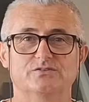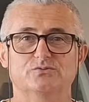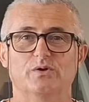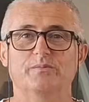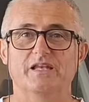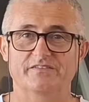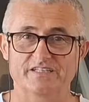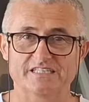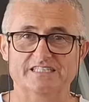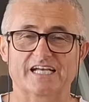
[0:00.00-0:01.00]

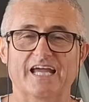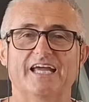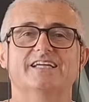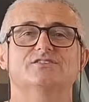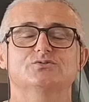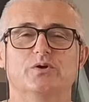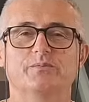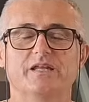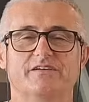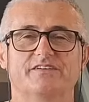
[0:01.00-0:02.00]

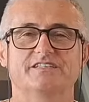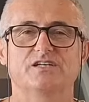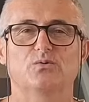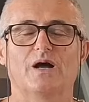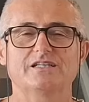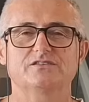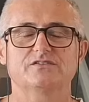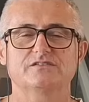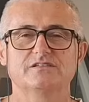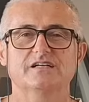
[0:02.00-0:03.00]

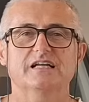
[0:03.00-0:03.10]
2023-2024,